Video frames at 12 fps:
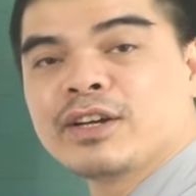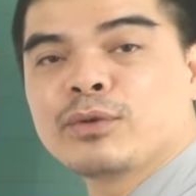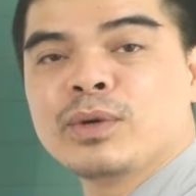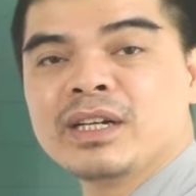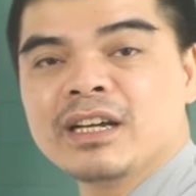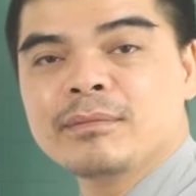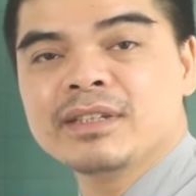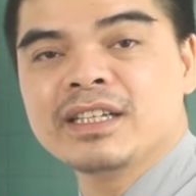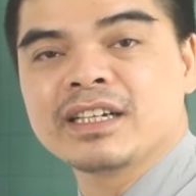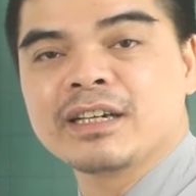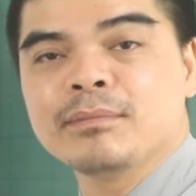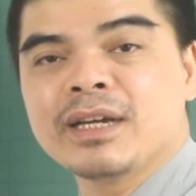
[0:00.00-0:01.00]
về cuối năm
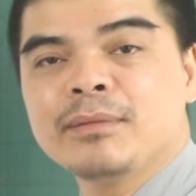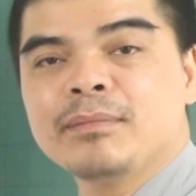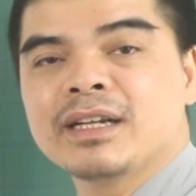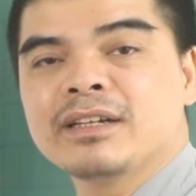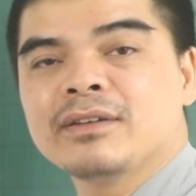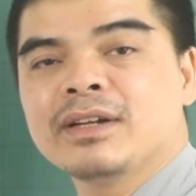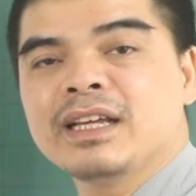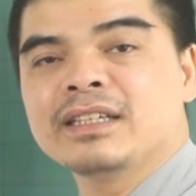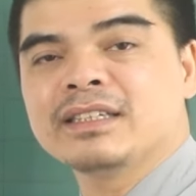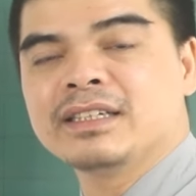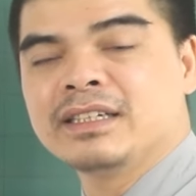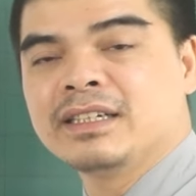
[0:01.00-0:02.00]
thì cái may mắn nó
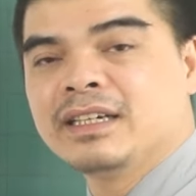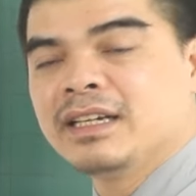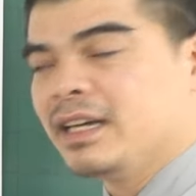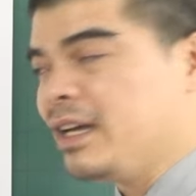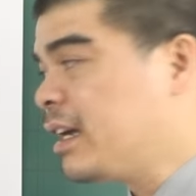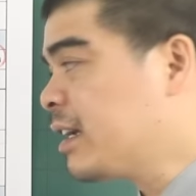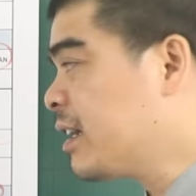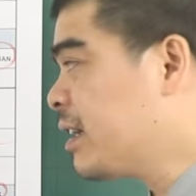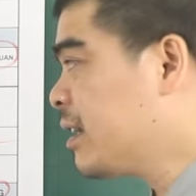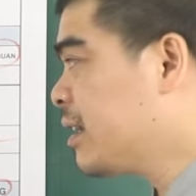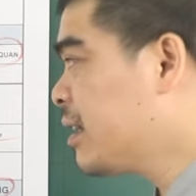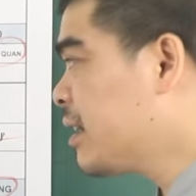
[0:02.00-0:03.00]
lại gì
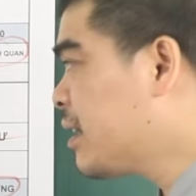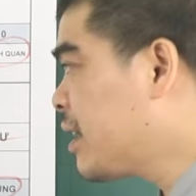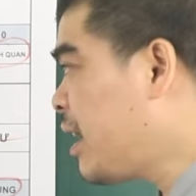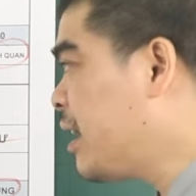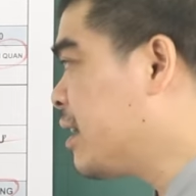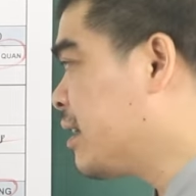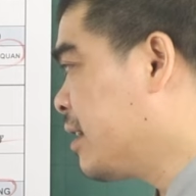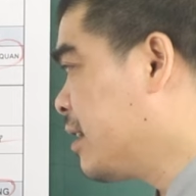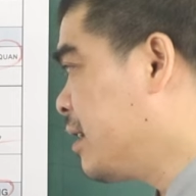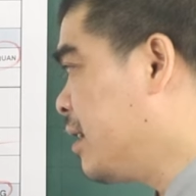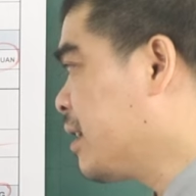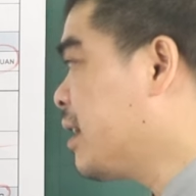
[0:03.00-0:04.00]
càng
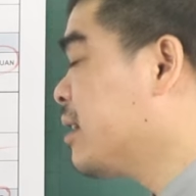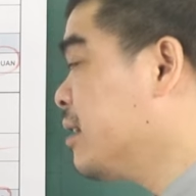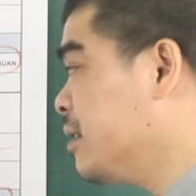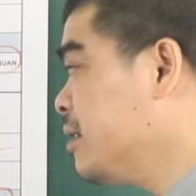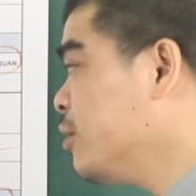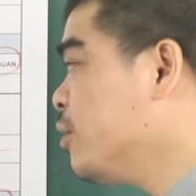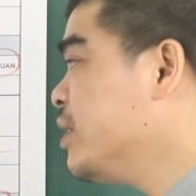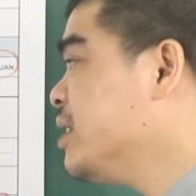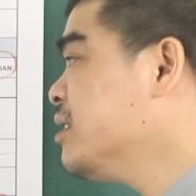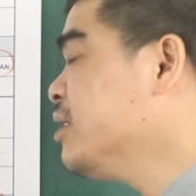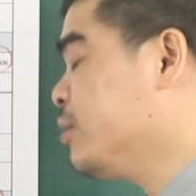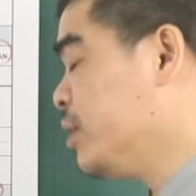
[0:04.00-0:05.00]
lớn đối với
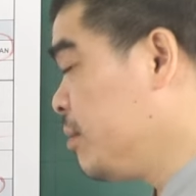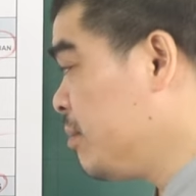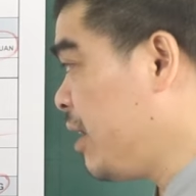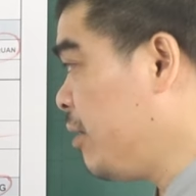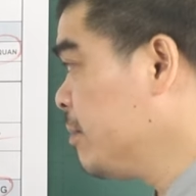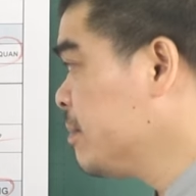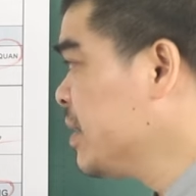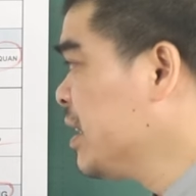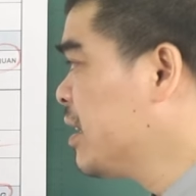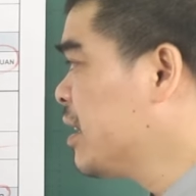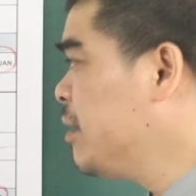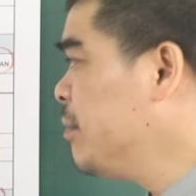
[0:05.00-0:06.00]
những người tuổi Đinh Mão.
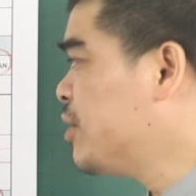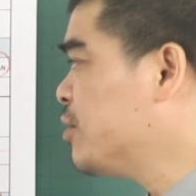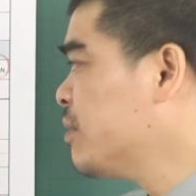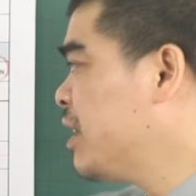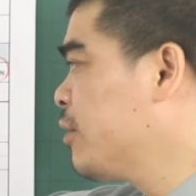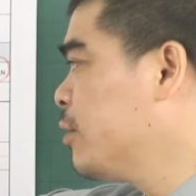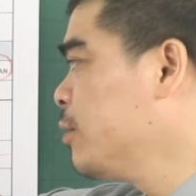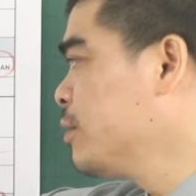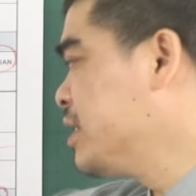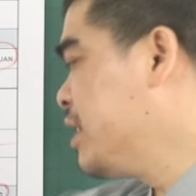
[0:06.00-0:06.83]
Khi mà chúng ta có cục